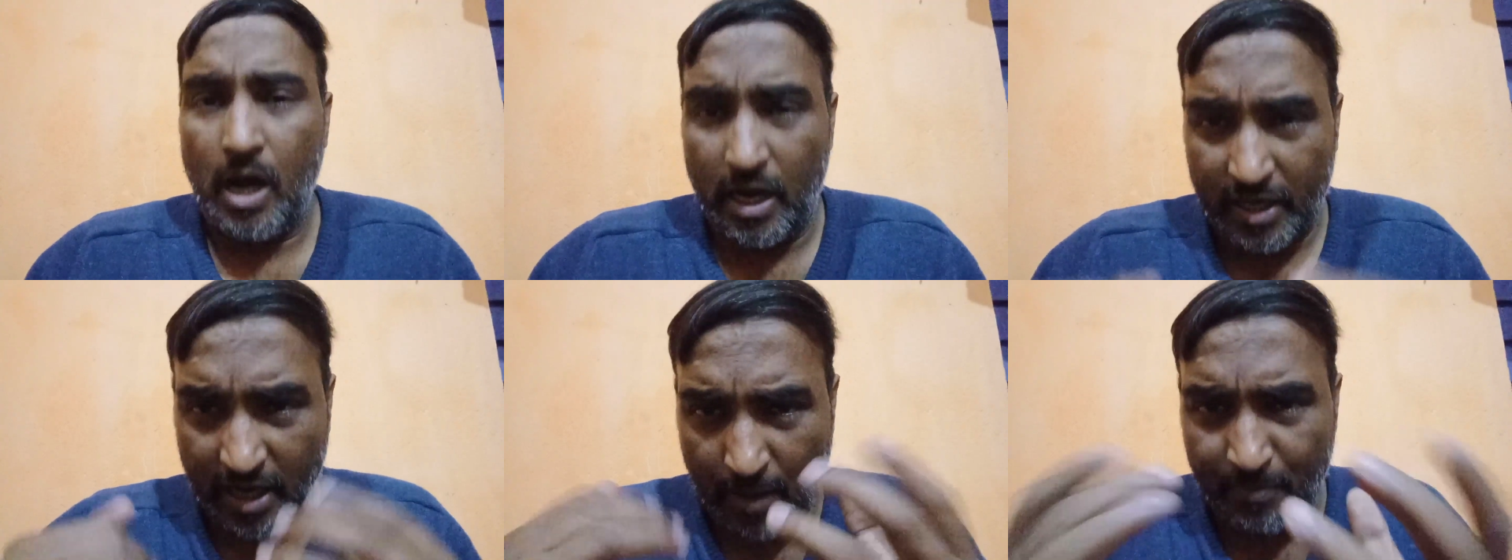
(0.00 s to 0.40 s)

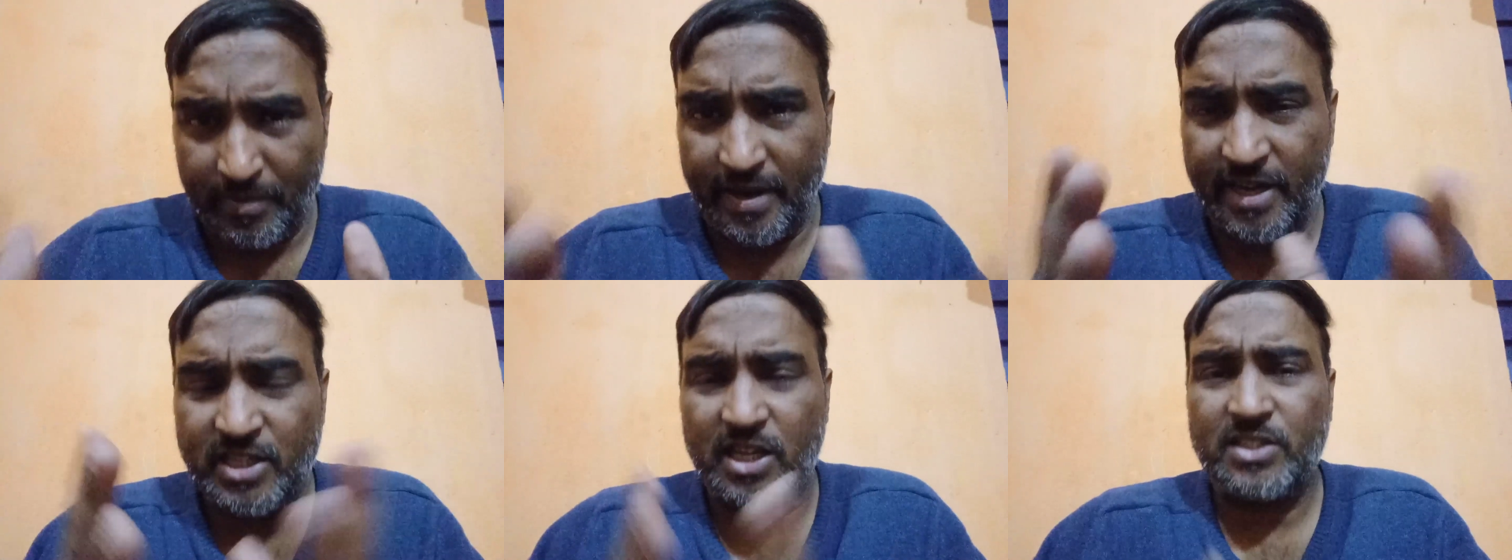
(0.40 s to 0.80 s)
अगर आप
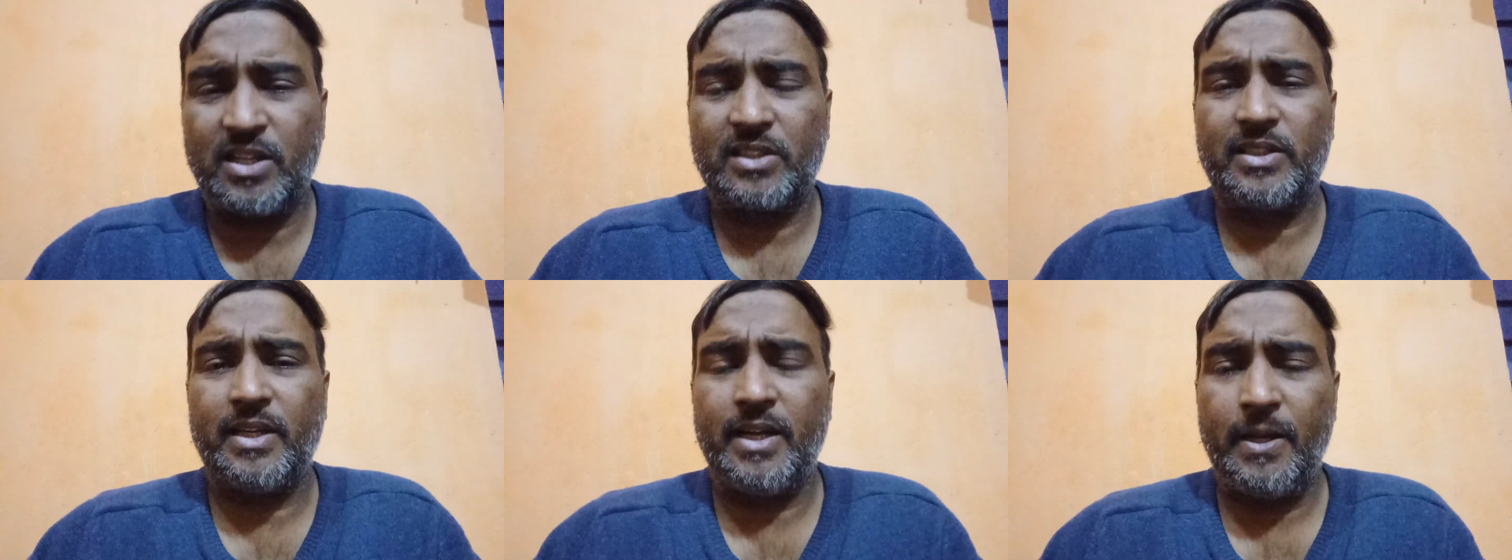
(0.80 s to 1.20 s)
नहीं जा
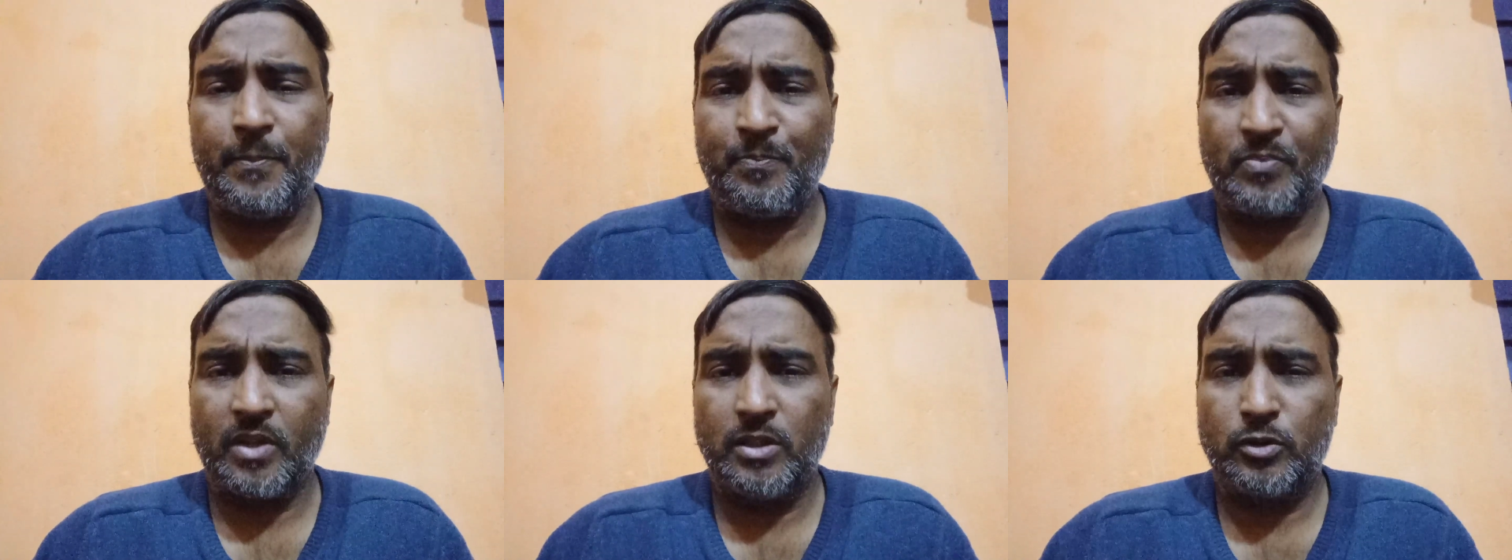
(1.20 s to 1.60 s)
सकते हैं
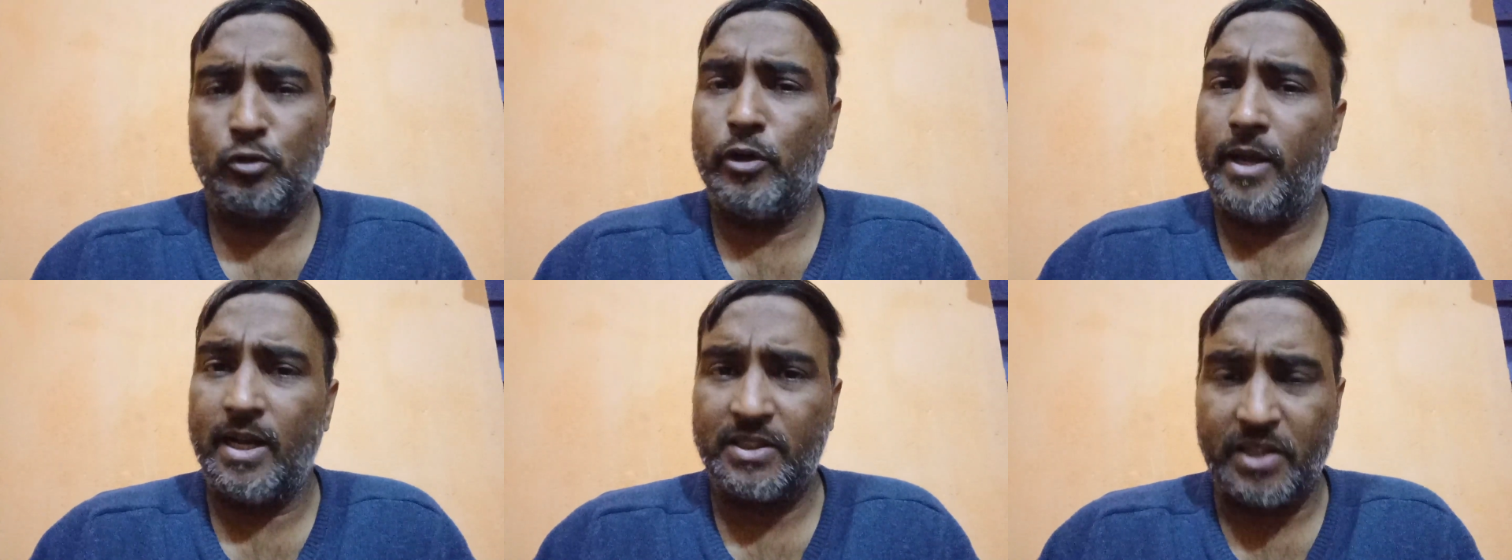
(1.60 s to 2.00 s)

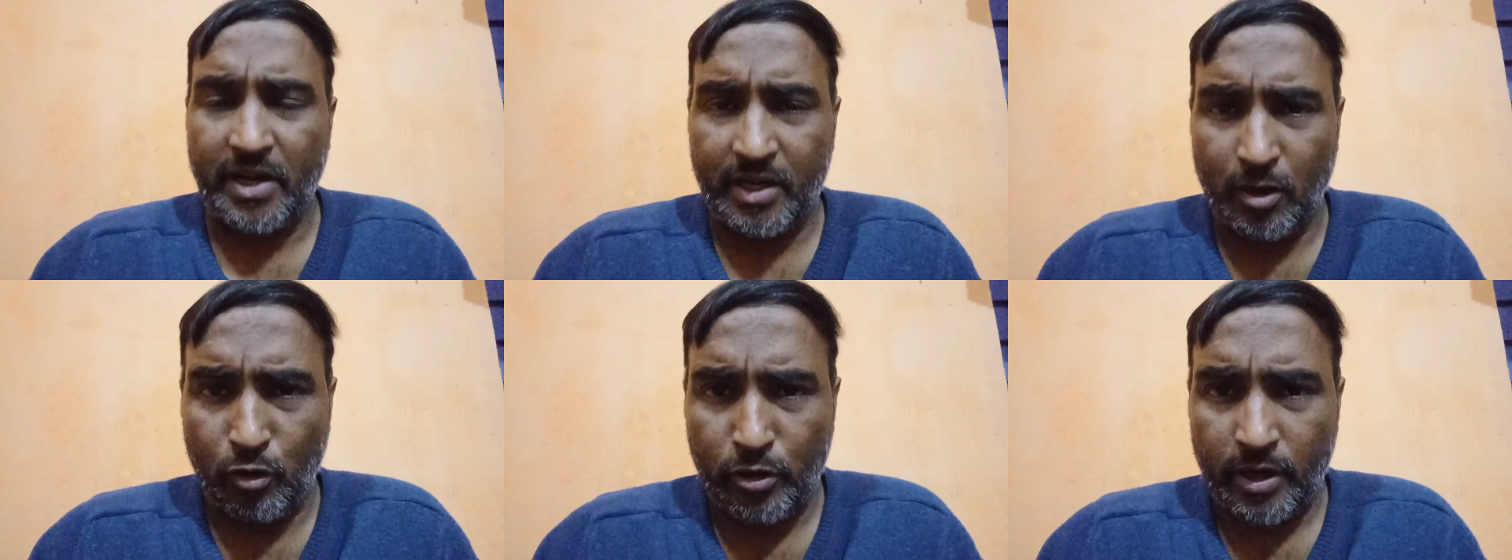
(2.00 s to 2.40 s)
तो एक
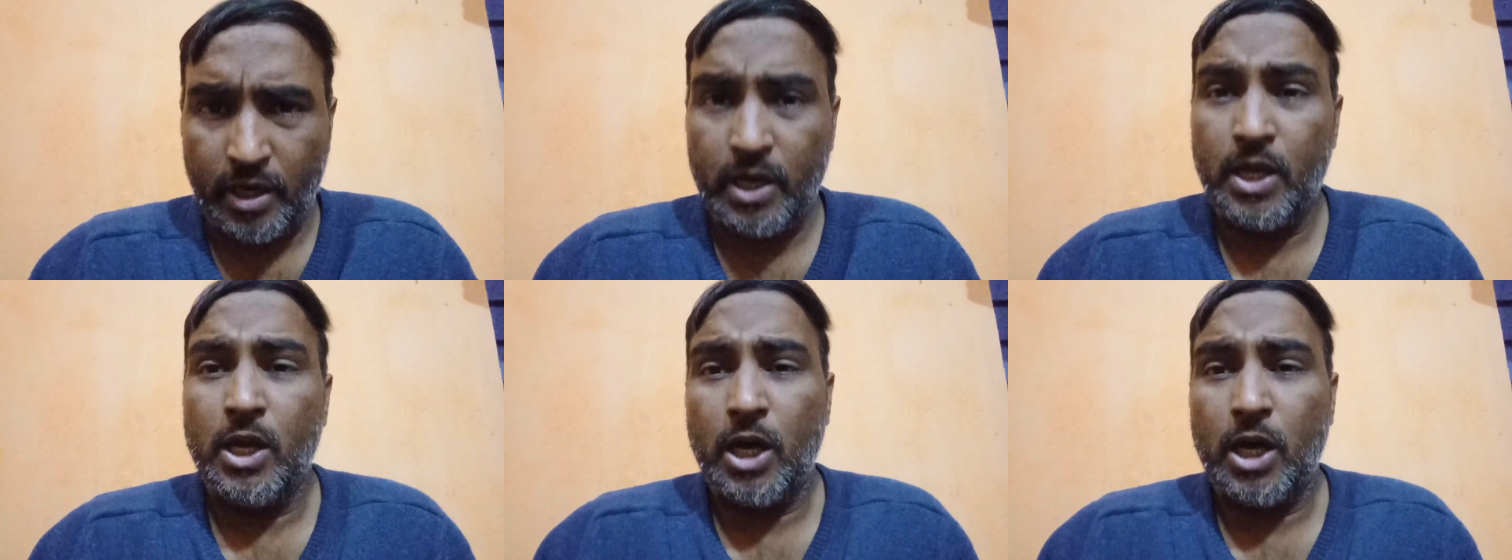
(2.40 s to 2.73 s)
तरीका और है